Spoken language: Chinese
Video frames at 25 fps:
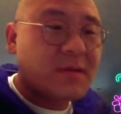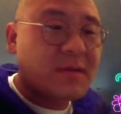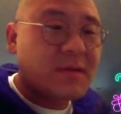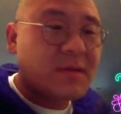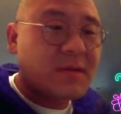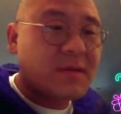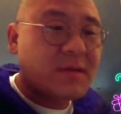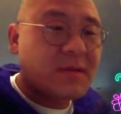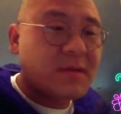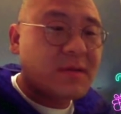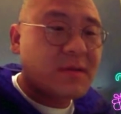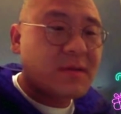你
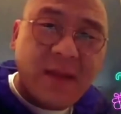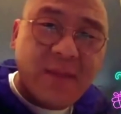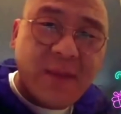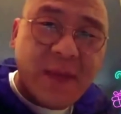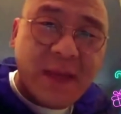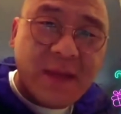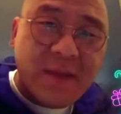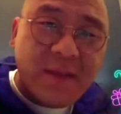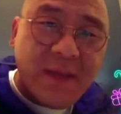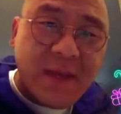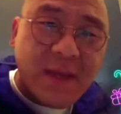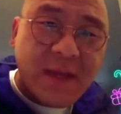说他妈的
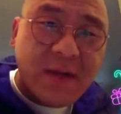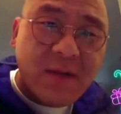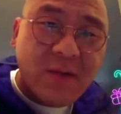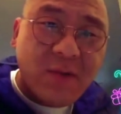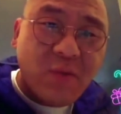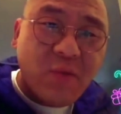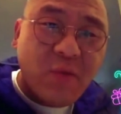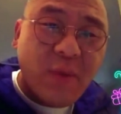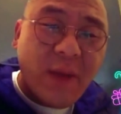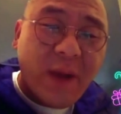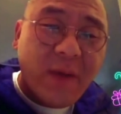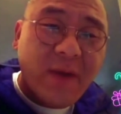比特币他
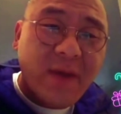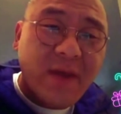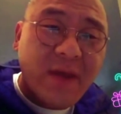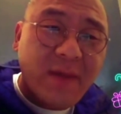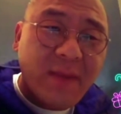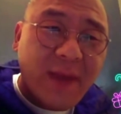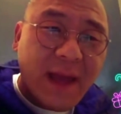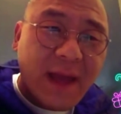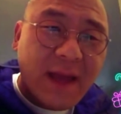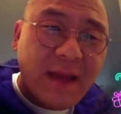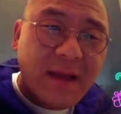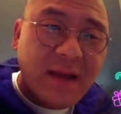是五百块
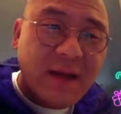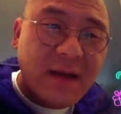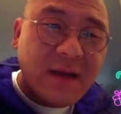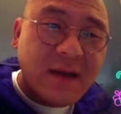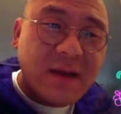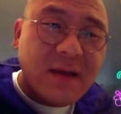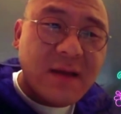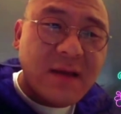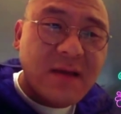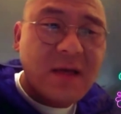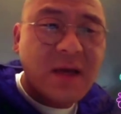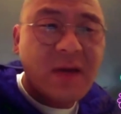钱买的，
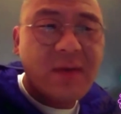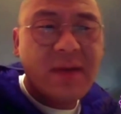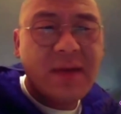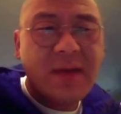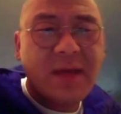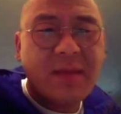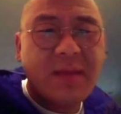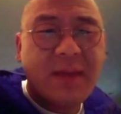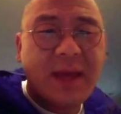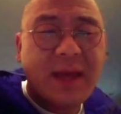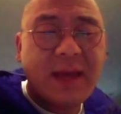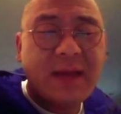一千
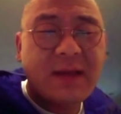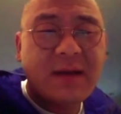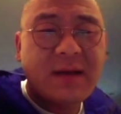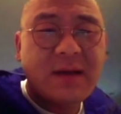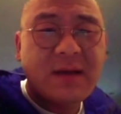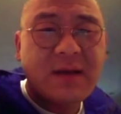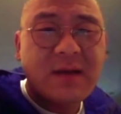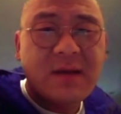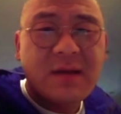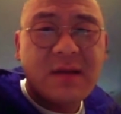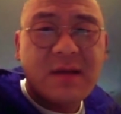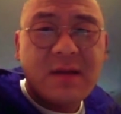块钱买
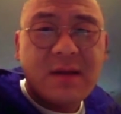的，